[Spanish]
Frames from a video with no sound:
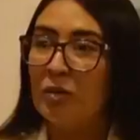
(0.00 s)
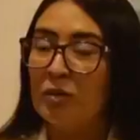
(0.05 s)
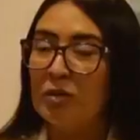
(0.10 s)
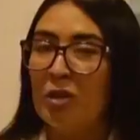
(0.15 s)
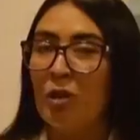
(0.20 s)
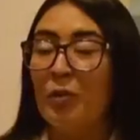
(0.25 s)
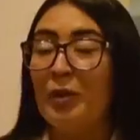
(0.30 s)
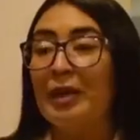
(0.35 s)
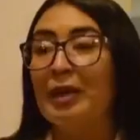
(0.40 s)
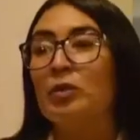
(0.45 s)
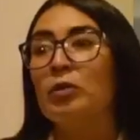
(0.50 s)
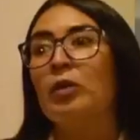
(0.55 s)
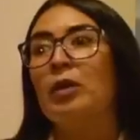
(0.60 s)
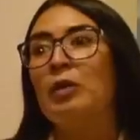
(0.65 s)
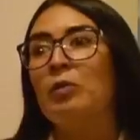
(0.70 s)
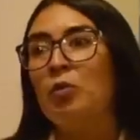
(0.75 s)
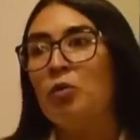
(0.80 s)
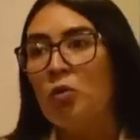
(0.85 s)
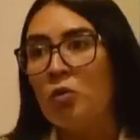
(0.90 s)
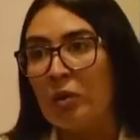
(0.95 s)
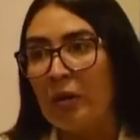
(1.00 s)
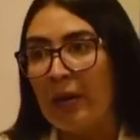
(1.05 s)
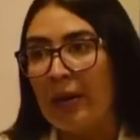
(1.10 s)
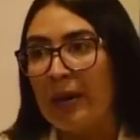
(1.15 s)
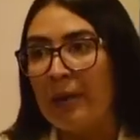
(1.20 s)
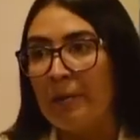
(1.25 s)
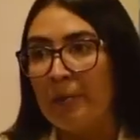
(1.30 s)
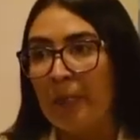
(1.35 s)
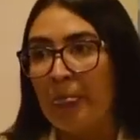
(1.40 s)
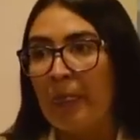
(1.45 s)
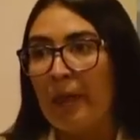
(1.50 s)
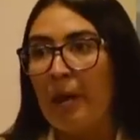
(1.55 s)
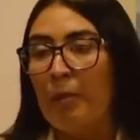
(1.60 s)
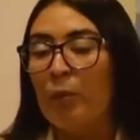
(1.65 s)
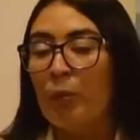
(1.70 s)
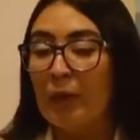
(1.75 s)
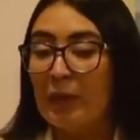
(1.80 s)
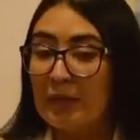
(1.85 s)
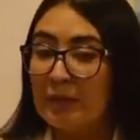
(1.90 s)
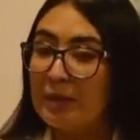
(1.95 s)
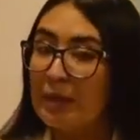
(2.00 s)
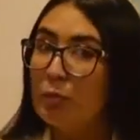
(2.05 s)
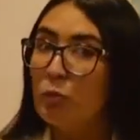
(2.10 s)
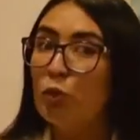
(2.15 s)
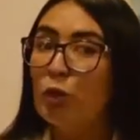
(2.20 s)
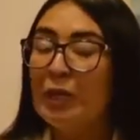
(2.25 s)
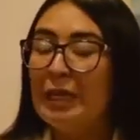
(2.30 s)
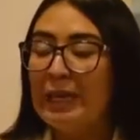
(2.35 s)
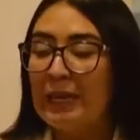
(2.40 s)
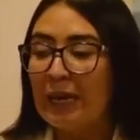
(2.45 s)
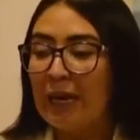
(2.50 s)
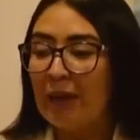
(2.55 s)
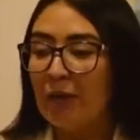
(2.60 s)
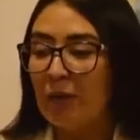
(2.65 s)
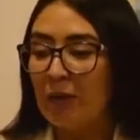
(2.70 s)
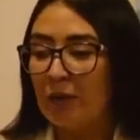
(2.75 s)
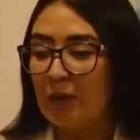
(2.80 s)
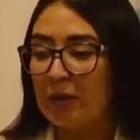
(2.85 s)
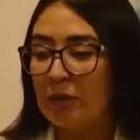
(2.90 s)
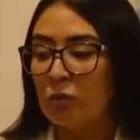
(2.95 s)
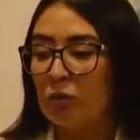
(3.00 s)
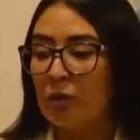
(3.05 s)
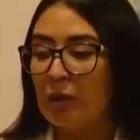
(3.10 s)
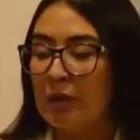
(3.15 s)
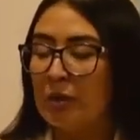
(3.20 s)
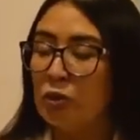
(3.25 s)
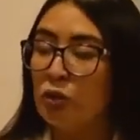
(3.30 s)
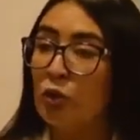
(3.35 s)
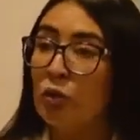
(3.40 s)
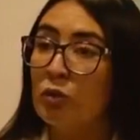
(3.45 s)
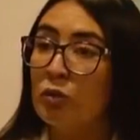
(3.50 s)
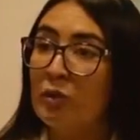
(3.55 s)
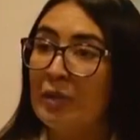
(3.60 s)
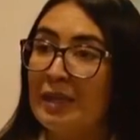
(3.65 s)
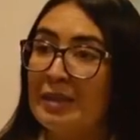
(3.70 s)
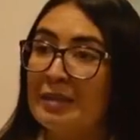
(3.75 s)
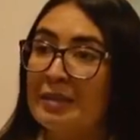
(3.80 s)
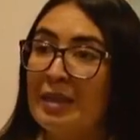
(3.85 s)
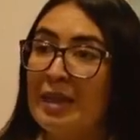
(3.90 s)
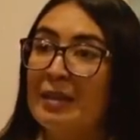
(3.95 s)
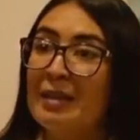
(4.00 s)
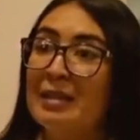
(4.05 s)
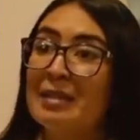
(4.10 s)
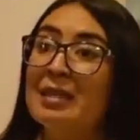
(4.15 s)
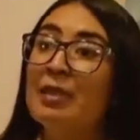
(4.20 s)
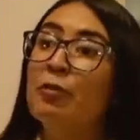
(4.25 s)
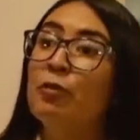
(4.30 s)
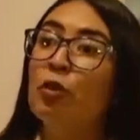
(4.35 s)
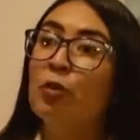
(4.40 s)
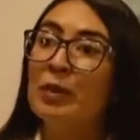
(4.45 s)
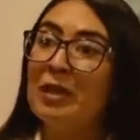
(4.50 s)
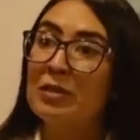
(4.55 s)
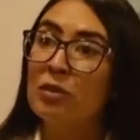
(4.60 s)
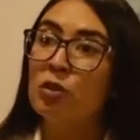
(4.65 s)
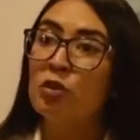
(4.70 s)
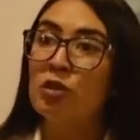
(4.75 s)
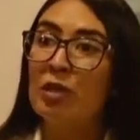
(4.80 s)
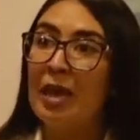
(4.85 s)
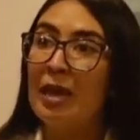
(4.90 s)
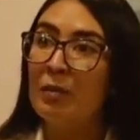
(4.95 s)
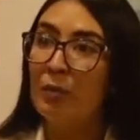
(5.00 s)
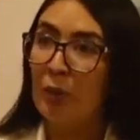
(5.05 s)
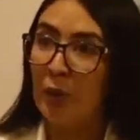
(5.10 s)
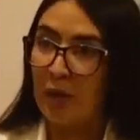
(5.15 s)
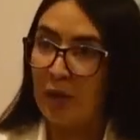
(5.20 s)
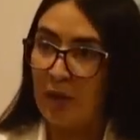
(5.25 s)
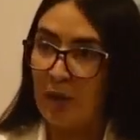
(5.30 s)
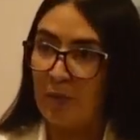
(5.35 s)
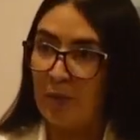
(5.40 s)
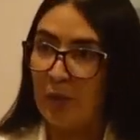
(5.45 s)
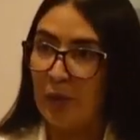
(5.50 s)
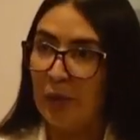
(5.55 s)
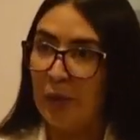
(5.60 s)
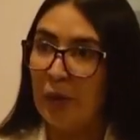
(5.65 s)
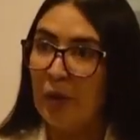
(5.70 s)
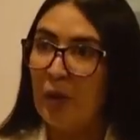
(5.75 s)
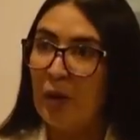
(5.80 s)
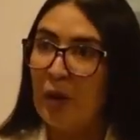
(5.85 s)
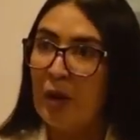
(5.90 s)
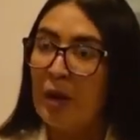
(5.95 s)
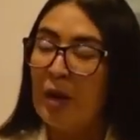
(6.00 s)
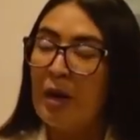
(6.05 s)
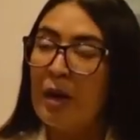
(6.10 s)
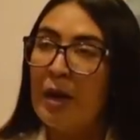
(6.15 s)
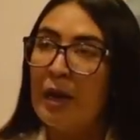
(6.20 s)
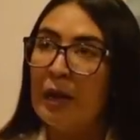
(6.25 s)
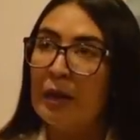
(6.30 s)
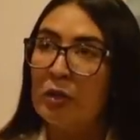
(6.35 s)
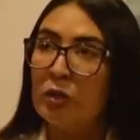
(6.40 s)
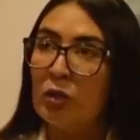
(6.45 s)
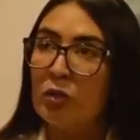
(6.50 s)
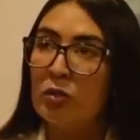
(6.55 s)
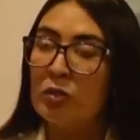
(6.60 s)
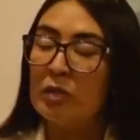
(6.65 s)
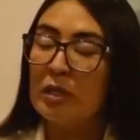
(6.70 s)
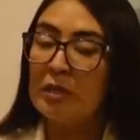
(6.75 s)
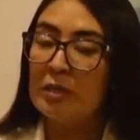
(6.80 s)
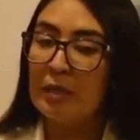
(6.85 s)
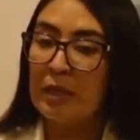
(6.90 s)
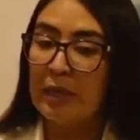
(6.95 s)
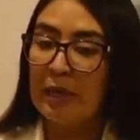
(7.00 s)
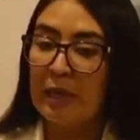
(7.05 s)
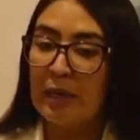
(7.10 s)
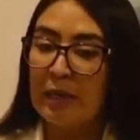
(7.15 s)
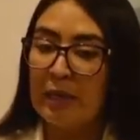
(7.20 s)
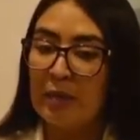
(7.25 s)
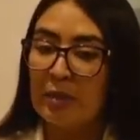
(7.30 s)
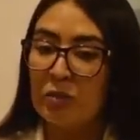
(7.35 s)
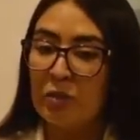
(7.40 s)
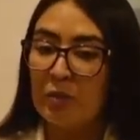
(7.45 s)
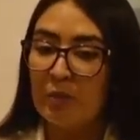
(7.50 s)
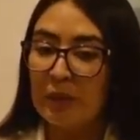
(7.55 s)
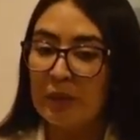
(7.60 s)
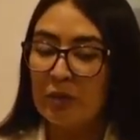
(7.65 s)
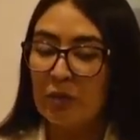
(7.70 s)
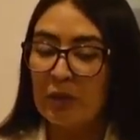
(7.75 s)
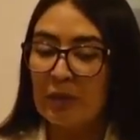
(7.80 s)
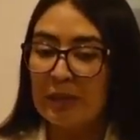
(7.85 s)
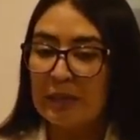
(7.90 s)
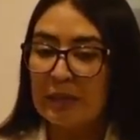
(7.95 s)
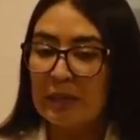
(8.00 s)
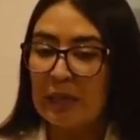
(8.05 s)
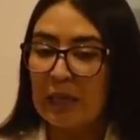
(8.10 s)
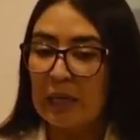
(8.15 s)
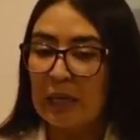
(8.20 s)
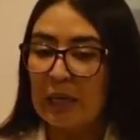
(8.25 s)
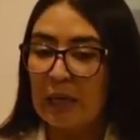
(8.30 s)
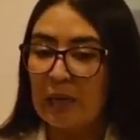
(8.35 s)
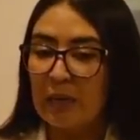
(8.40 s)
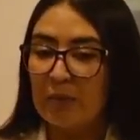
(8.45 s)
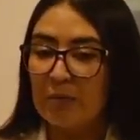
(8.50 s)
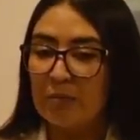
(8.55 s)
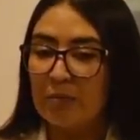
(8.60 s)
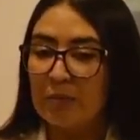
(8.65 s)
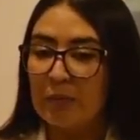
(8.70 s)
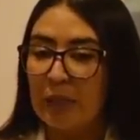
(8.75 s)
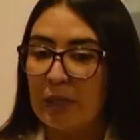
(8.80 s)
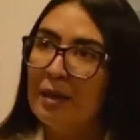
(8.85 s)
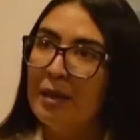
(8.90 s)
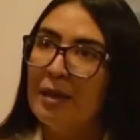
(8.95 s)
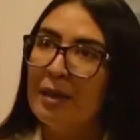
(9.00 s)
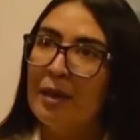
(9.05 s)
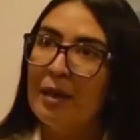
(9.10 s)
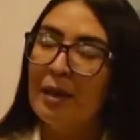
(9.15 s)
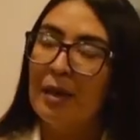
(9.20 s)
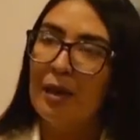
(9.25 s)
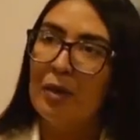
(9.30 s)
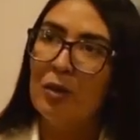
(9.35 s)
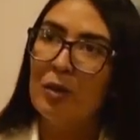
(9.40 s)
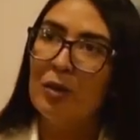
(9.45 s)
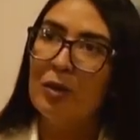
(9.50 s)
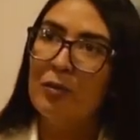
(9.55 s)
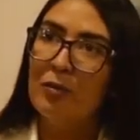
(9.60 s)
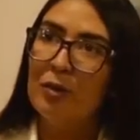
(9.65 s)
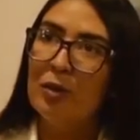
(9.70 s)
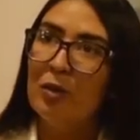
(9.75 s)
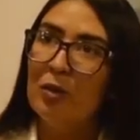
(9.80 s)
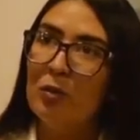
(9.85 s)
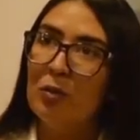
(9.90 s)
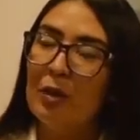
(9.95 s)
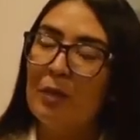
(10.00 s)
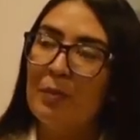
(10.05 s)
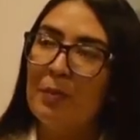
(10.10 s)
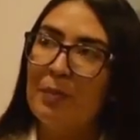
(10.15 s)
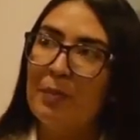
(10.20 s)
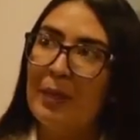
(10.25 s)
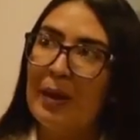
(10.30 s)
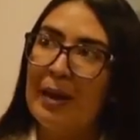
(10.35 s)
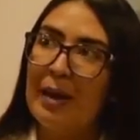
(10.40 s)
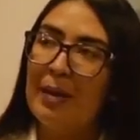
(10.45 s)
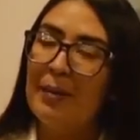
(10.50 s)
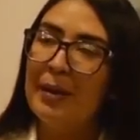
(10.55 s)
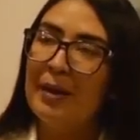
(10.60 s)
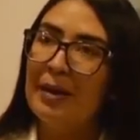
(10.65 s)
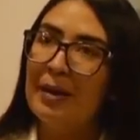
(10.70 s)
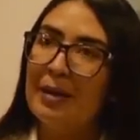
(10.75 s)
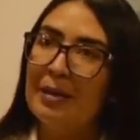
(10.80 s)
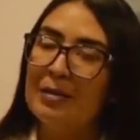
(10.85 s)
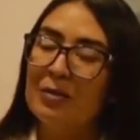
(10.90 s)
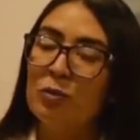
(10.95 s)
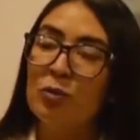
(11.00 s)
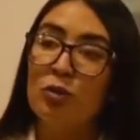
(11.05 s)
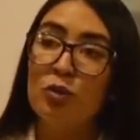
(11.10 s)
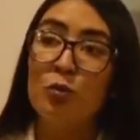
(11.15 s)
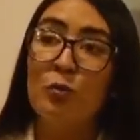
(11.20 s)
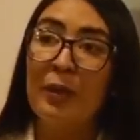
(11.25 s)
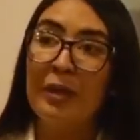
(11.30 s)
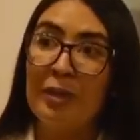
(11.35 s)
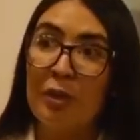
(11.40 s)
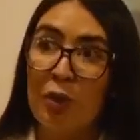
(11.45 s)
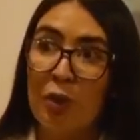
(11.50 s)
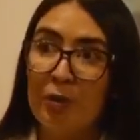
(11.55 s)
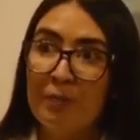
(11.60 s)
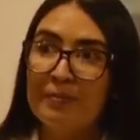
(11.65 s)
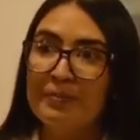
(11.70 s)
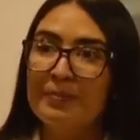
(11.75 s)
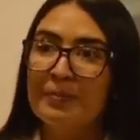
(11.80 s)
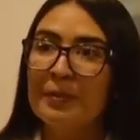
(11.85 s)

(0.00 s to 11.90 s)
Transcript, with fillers: mucho temor a que los demás lo critiquen, lo juzguen o sea objeto de burla. Puede estar muy ligado a lo que es un trastorno de ansiedad, que es la fobia social, por ejemplo, ¿no? yo lo defino en una palabra que es un super yo,